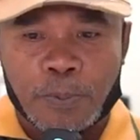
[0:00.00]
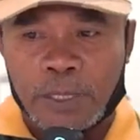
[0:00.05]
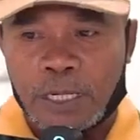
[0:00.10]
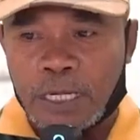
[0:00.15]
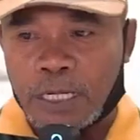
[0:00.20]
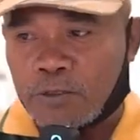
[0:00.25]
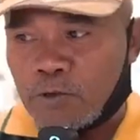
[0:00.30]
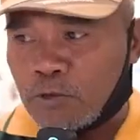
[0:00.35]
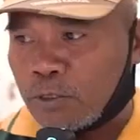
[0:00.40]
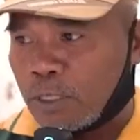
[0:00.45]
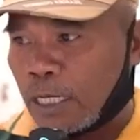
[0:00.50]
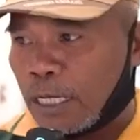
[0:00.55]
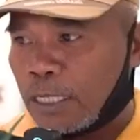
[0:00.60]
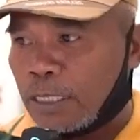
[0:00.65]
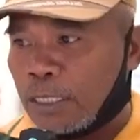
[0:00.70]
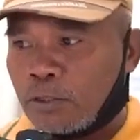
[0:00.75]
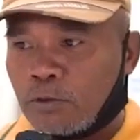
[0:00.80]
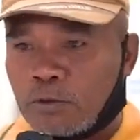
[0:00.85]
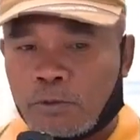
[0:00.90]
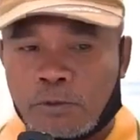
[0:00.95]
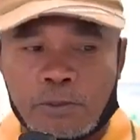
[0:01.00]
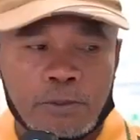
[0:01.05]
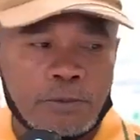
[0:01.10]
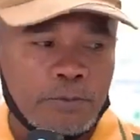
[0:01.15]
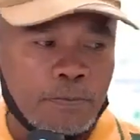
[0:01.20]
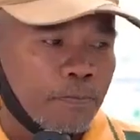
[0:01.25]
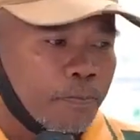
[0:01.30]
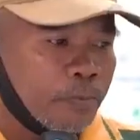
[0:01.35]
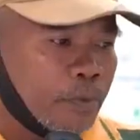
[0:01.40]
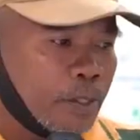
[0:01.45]
BPD Sutra
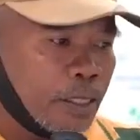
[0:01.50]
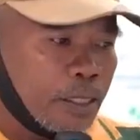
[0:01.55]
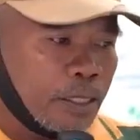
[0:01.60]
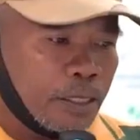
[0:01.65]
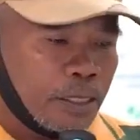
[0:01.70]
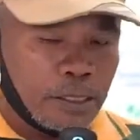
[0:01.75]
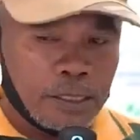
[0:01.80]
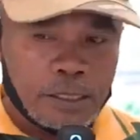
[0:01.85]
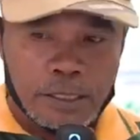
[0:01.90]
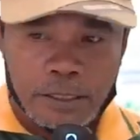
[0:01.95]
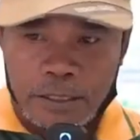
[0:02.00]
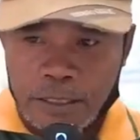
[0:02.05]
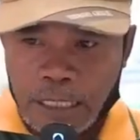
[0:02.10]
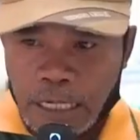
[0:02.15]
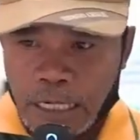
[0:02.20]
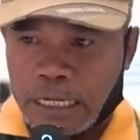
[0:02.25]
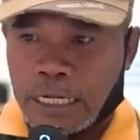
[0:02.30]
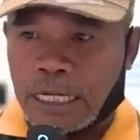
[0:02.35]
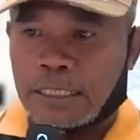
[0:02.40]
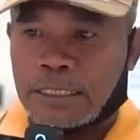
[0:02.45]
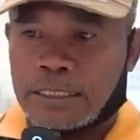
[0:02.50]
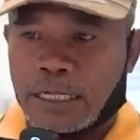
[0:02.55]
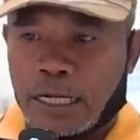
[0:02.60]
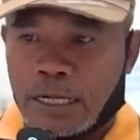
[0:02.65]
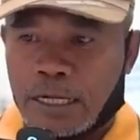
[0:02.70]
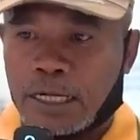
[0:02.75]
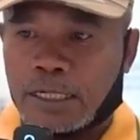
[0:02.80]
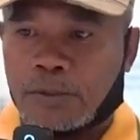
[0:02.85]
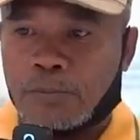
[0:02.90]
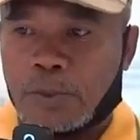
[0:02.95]
itu
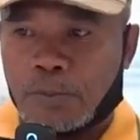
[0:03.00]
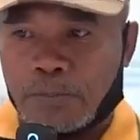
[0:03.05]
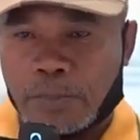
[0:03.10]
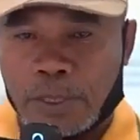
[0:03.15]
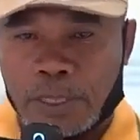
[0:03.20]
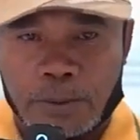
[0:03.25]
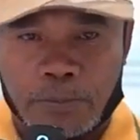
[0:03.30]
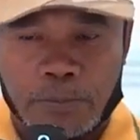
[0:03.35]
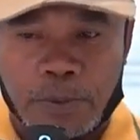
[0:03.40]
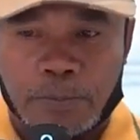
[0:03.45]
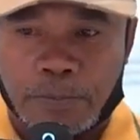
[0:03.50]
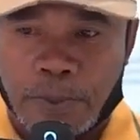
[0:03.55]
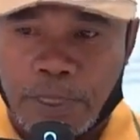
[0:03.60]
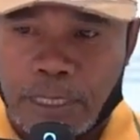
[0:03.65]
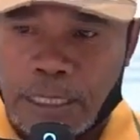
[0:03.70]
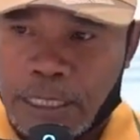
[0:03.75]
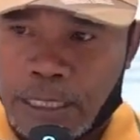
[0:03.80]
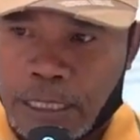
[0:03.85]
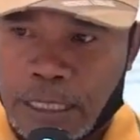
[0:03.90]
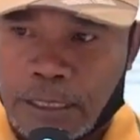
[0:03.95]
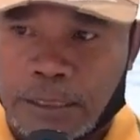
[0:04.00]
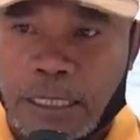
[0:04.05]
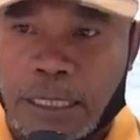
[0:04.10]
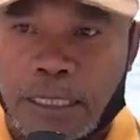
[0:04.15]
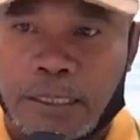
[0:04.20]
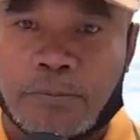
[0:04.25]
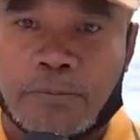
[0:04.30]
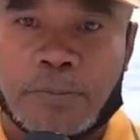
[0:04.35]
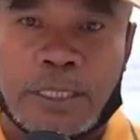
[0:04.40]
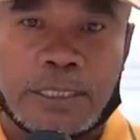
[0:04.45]
sangat-sangat
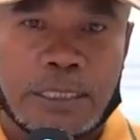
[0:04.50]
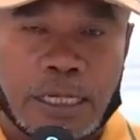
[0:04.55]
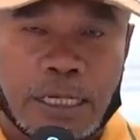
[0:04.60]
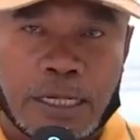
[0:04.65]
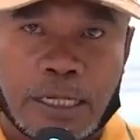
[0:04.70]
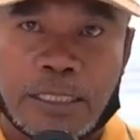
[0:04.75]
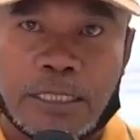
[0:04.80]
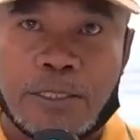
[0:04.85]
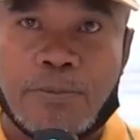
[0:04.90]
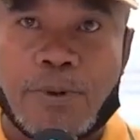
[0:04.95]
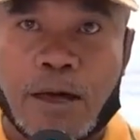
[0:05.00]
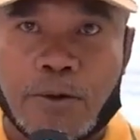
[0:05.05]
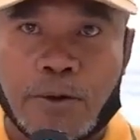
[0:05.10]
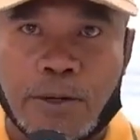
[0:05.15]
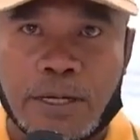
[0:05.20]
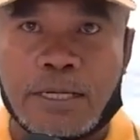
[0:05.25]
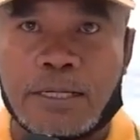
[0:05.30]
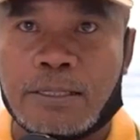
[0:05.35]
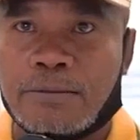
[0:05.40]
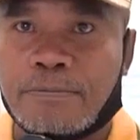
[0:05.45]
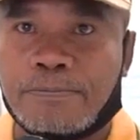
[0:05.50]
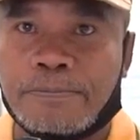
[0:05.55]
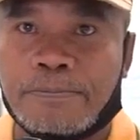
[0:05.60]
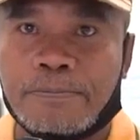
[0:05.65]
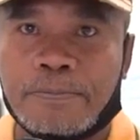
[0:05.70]
memperlihatkan masyarakat di bawah.